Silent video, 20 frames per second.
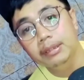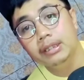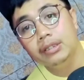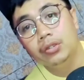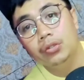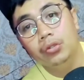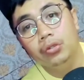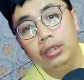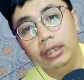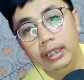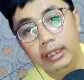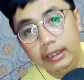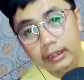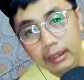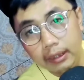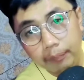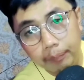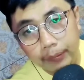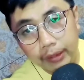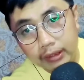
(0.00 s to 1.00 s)
betul
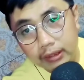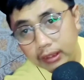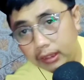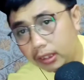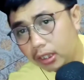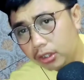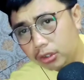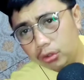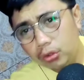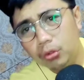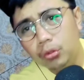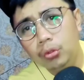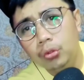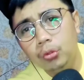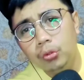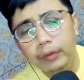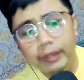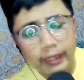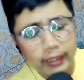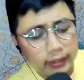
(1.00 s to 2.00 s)
easy easy
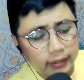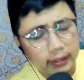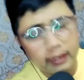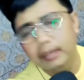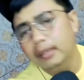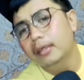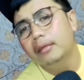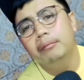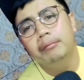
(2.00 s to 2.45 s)
squishy